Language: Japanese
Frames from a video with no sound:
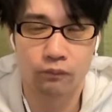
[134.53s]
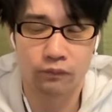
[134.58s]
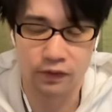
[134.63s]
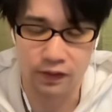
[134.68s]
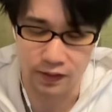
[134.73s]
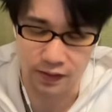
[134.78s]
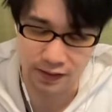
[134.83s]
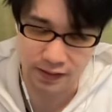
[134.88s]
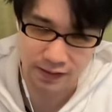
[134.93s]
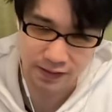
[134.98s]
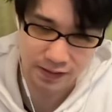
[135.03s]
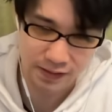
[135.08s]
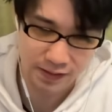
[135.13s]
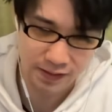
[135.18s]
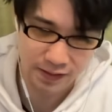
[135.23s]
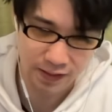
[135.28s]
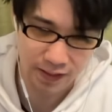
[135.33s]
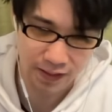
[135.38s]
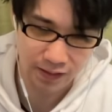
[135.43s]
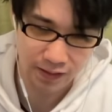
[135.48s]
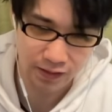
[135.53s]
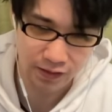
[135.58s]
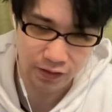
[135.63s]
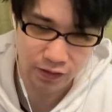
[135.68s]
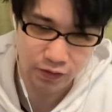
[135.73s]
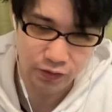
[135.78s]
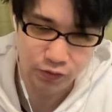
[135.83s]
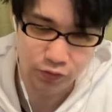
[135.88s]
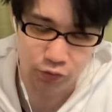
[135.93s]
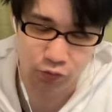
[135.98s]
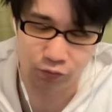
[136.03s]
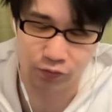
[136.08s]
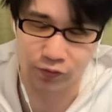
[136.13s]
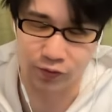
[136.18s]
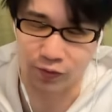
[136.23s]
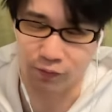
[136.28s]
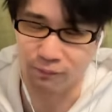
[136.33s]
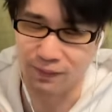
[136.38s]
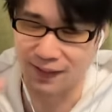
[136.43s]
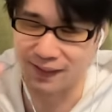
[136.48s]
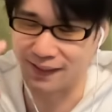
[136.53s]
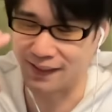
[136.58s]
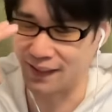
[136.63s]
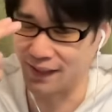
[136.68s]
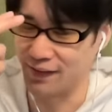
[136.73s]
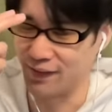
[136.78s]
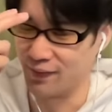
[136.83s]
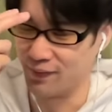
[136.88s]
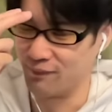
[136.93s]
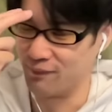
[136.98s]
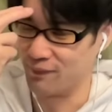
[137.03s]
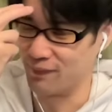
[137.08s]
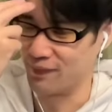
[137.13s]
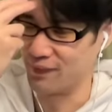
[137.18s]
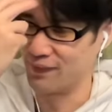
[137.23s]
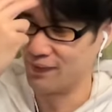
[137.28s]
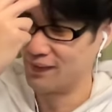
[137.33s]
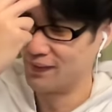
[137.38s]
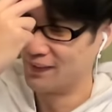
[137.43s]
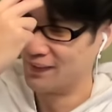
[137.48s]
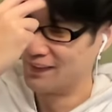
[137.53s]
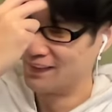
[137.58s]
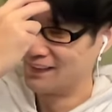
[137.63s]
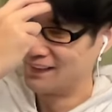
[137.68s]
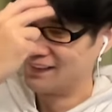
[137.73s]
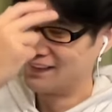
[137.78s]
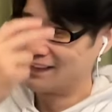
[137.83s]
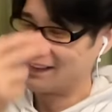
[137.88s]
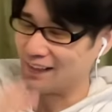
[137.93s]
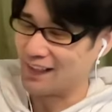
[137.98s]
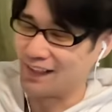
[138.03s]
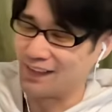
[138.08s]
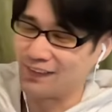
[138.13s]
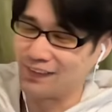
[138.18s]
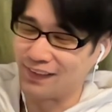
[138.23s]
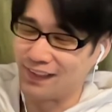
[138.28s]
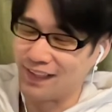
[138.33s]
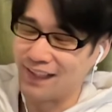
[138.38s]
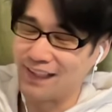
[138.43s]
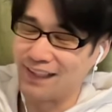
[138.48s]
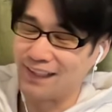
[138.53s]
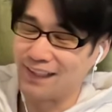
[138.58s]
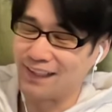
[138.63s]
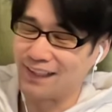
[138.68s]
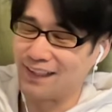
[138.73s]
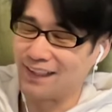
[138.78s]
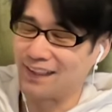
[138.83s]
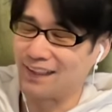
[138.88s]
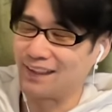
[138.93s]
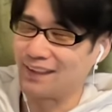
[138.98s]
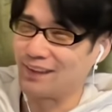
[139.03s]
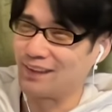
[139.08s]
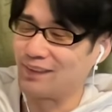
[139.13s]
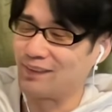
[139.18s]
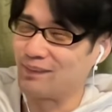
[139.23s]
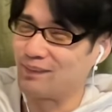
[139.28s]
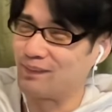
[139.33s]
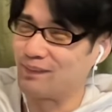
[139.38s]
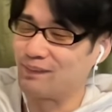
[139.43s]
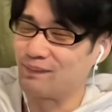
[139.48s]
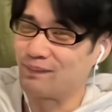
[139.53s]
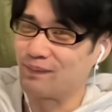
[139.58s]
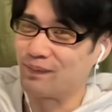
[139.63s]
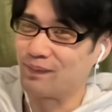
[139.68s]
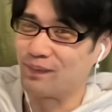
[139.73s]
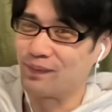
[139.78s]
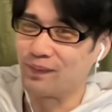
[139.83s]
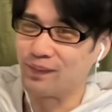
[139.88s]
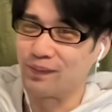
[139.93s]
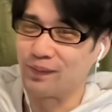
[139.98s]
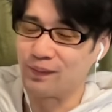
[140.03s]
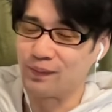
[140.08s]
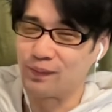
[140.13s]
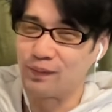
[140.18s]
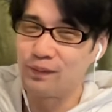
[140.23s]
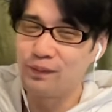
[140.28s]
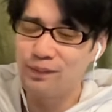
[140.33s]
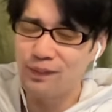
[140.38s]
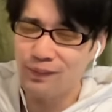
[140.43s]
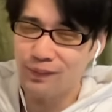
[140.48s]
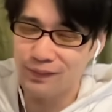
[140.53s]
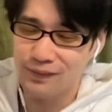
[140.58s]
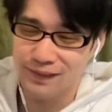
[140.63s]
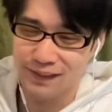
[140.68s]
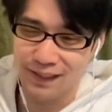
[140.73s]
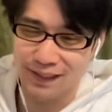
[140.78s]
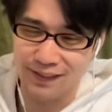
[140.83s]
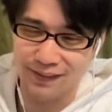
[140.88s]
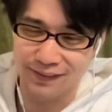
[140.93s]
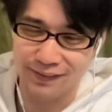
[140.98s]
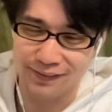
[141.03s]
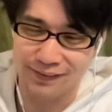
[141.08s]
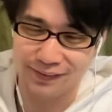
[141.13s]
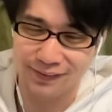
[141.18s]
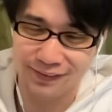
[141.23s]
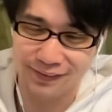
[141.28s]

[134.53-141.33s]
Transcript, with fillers: ンいやちょっと待ってよもうあのねもう右ウさん